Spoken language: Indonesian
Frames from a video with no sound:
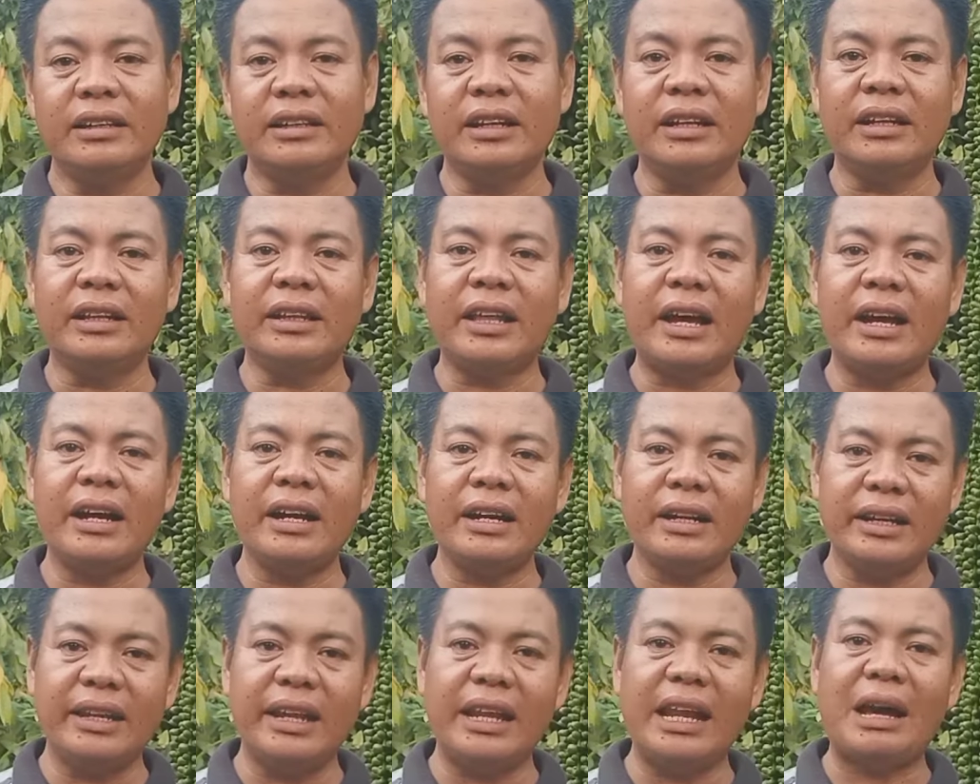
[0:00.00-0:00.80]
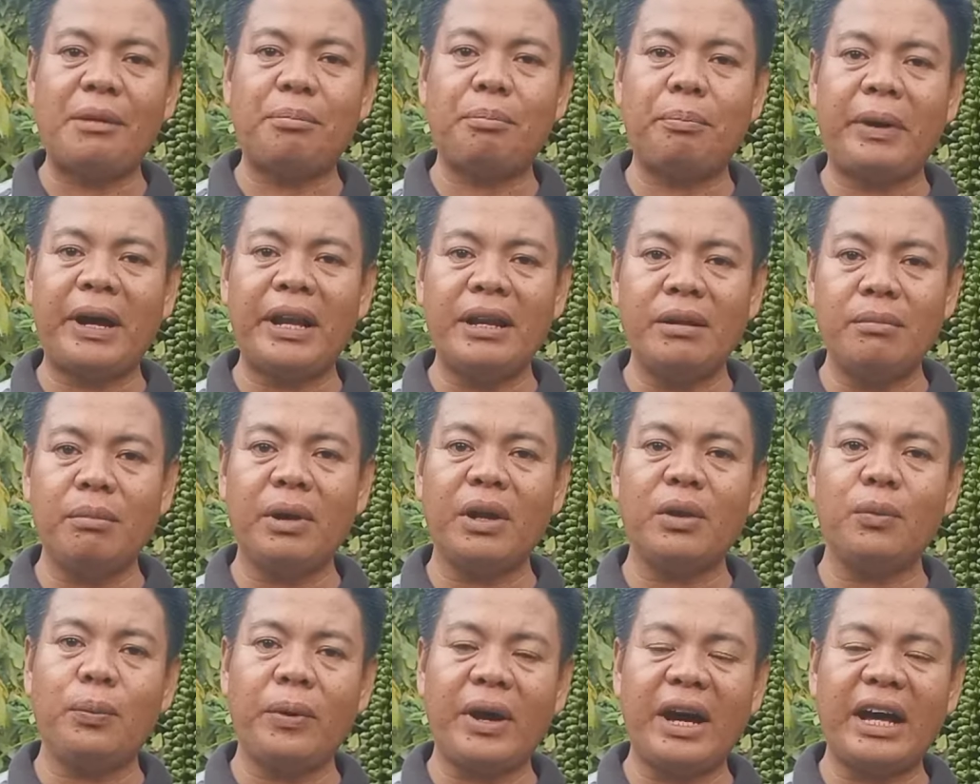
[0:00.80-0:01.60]
tentang 8
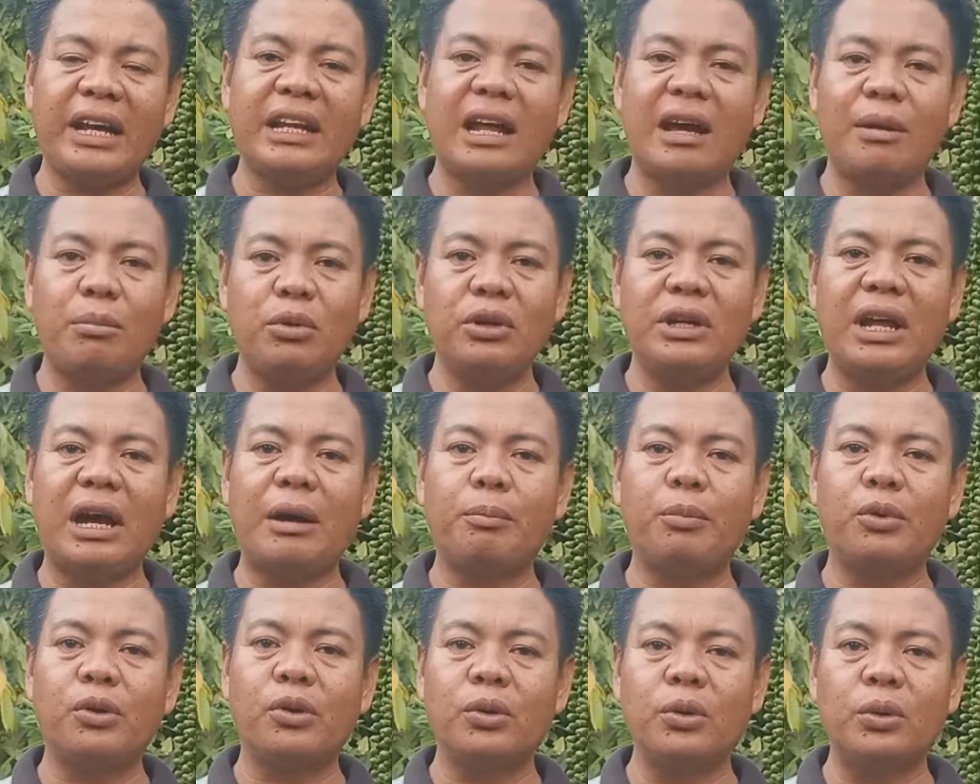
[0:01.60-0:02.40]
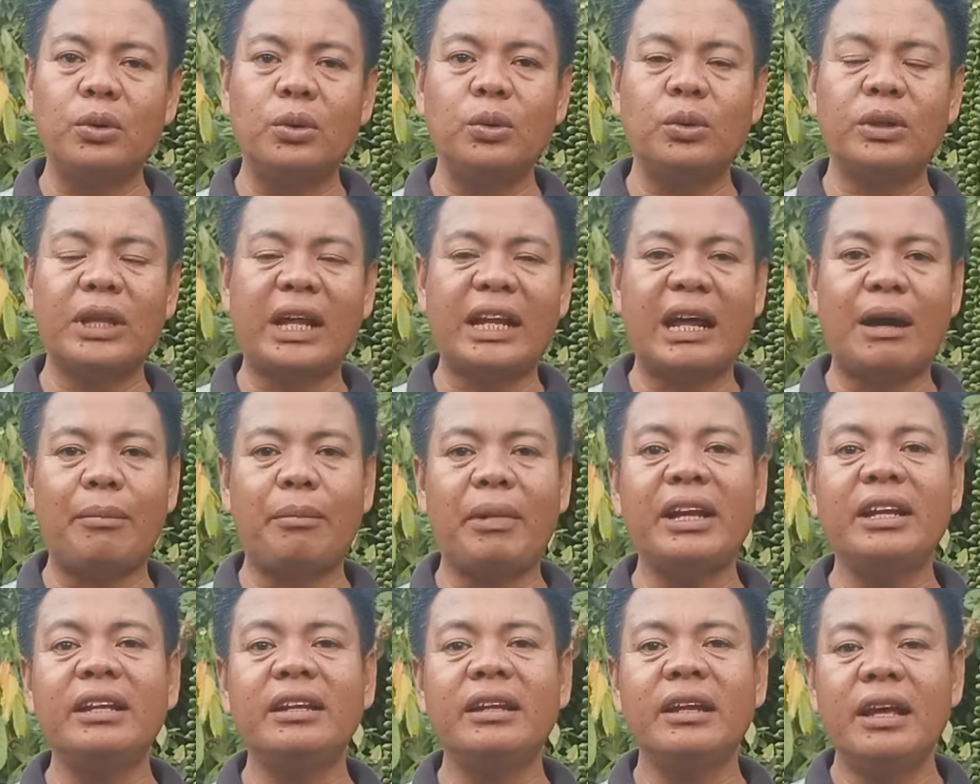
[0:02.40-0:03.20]
manfaat abu dapur untuk
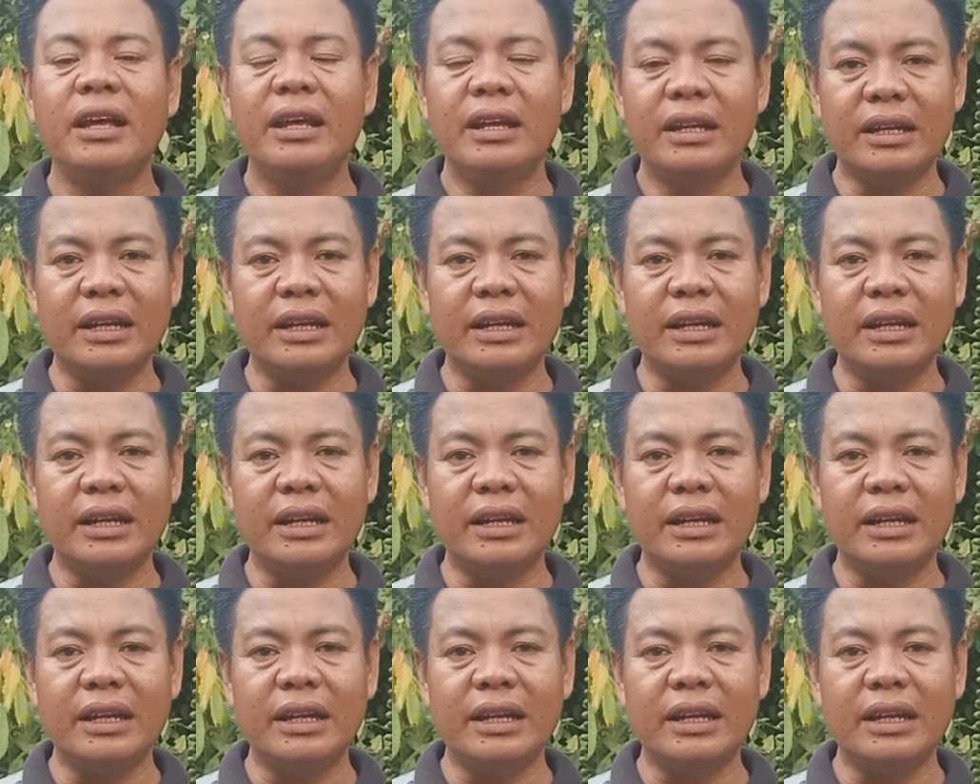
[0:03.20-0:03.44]
tanaman